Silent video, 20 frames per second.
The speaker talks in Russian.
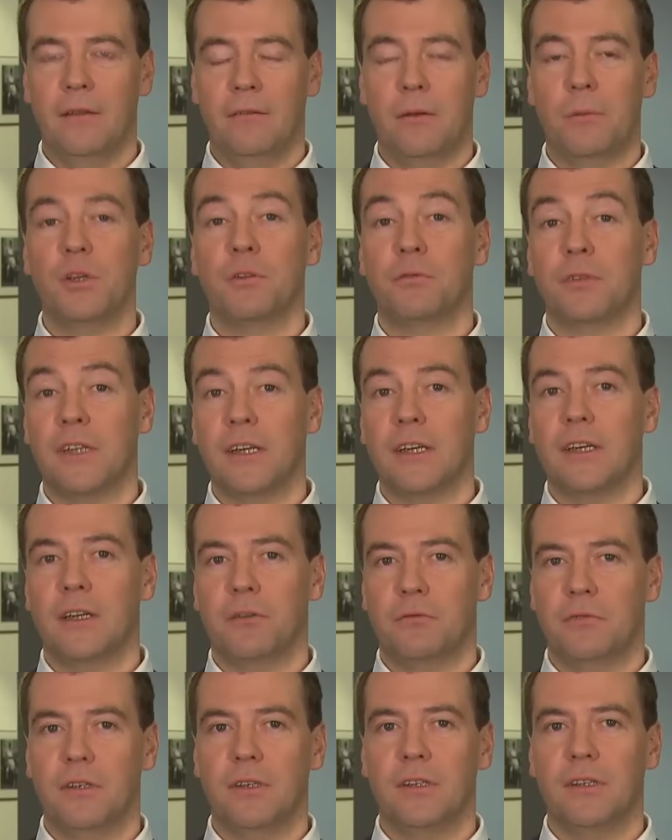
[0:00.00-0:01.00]
Вообще
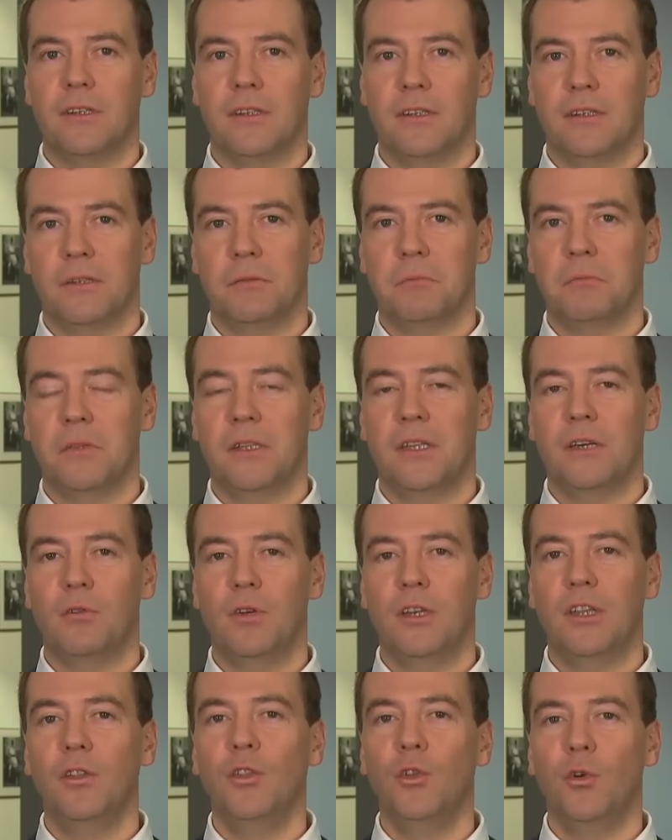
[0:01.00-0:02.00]
фотография – это
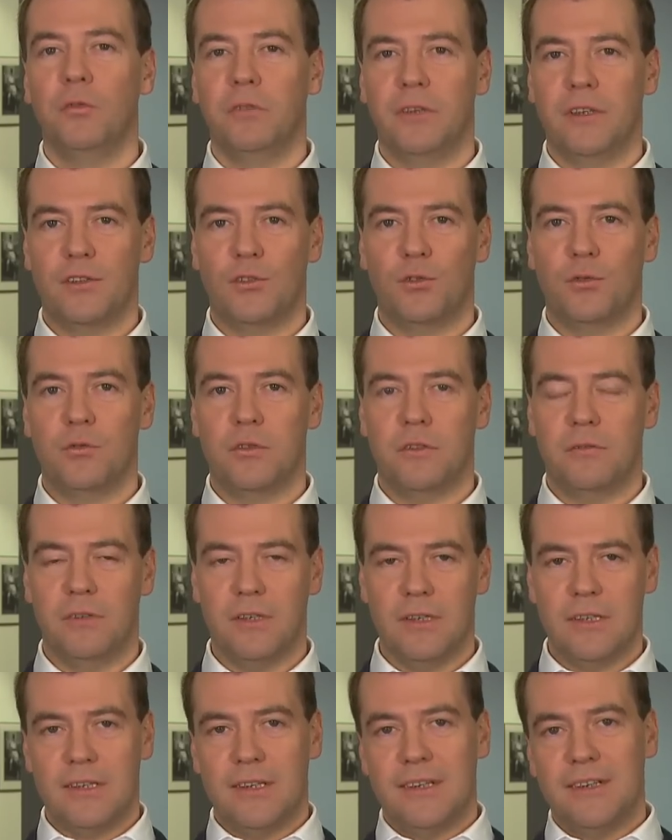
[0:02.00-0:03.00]
довольно новое искусство,
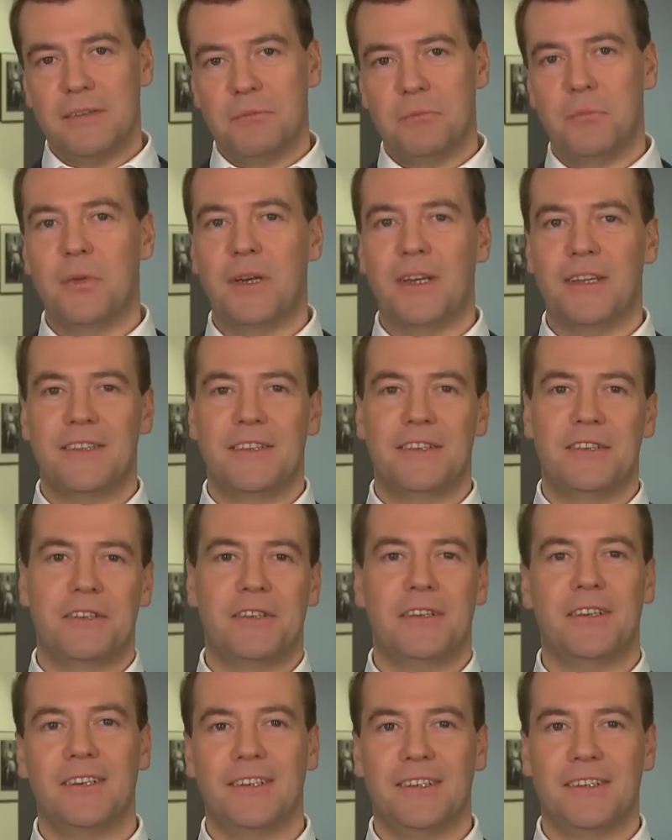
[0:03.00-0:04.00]
если
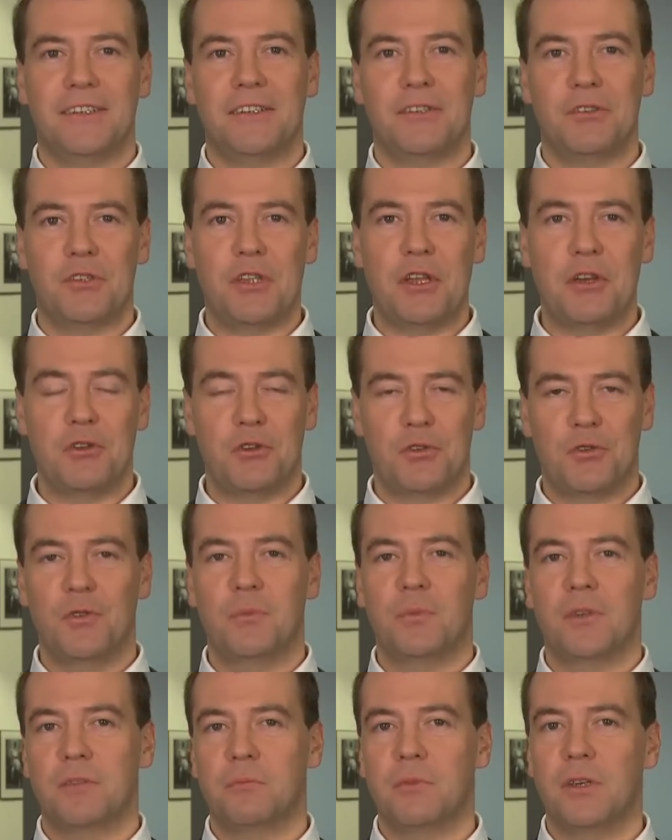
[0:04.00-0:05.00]
брать э, историческую
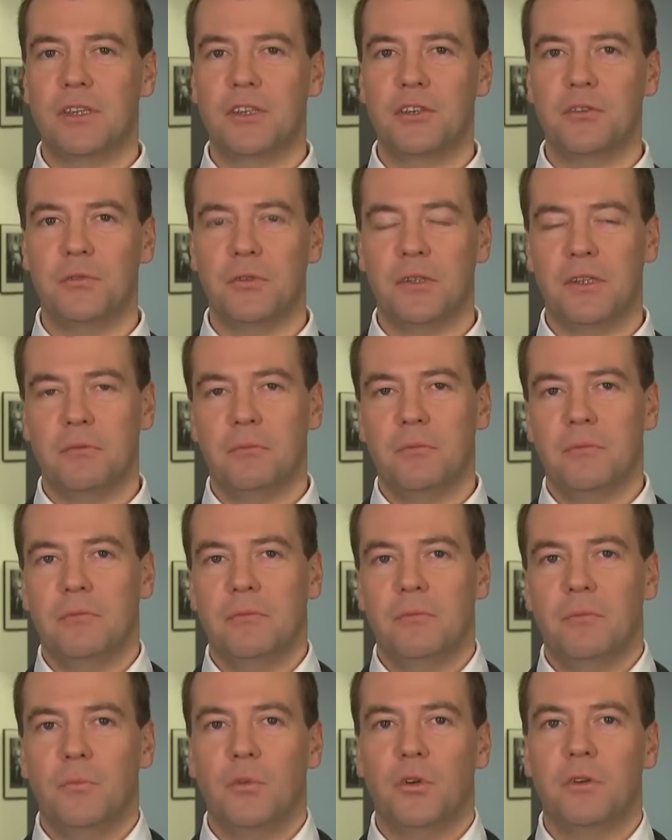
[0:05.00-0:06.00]
перспективу, там,
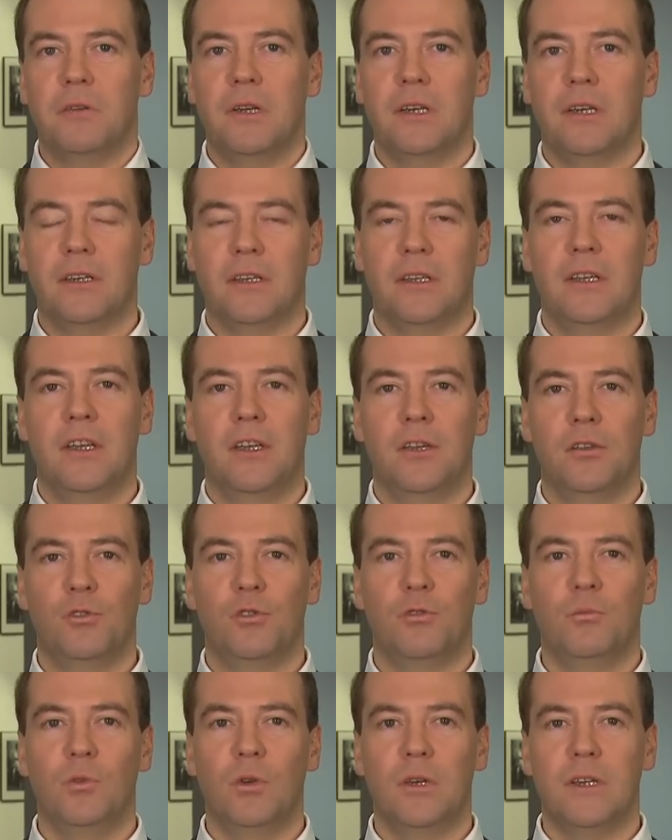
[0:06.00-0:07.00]
буквально
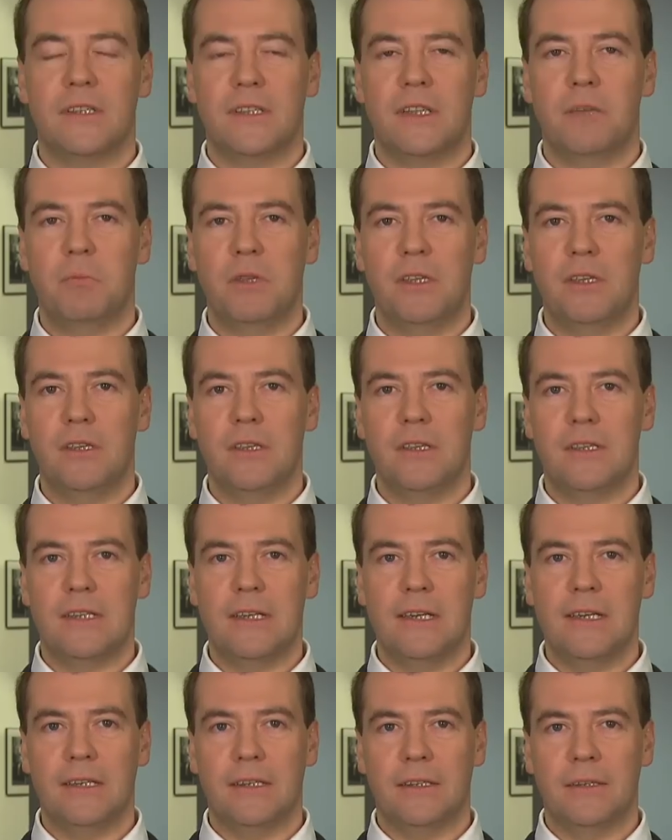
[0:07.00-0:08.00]
чуть более 150
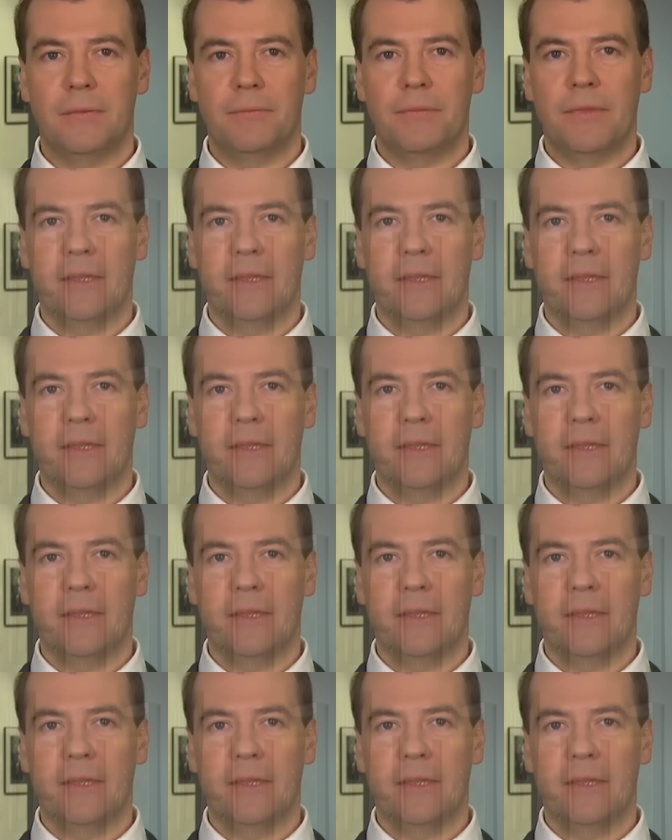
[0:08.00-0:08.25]
лет.